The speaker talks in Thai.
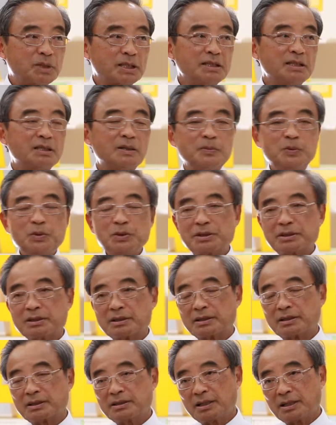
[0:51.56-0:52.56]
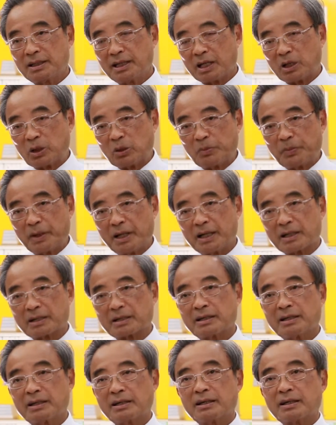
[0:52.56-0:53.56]
เมื่อกี้เราพูดถึงเครื่องเร่งอนุภาค
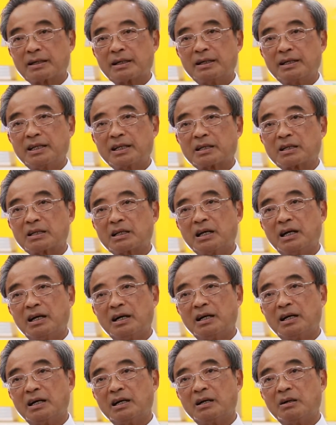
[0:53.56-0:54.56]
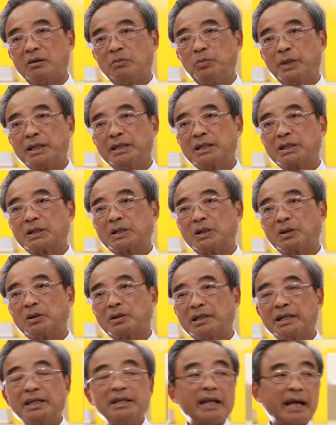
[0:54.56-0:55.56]
เขาเรียก medical
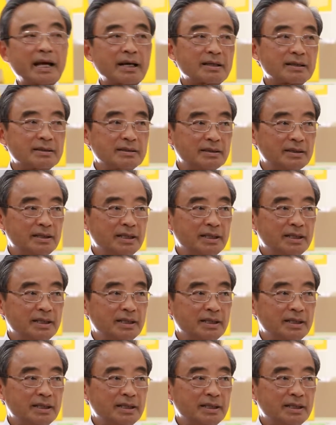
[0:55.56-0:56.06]
linear คือ